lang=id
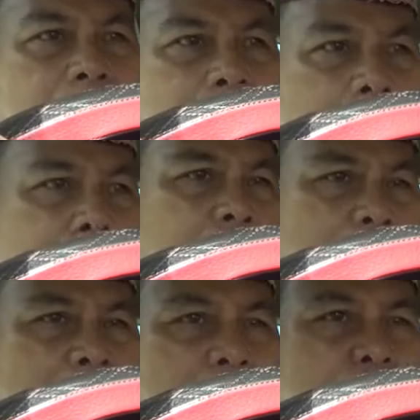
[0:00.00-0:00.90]
nah
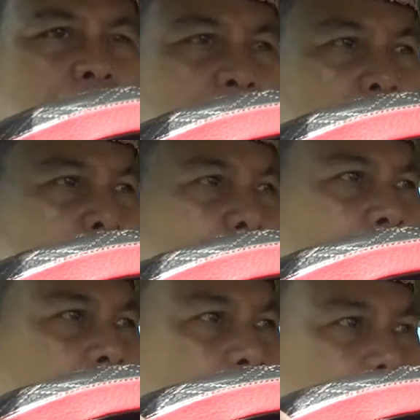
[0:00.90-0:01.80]
Bapak Ibu
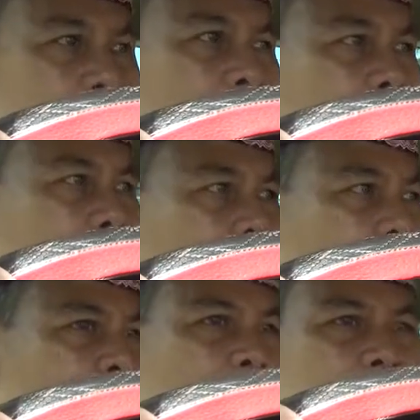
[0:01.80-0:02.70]
saudara-saudara sekalian
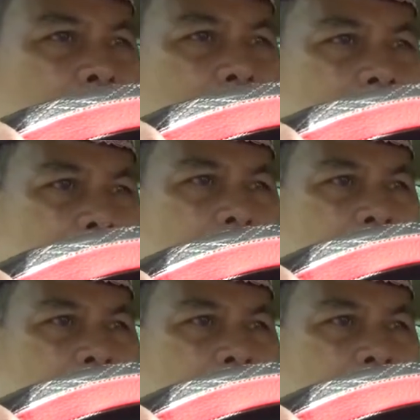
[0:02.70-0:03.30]
kita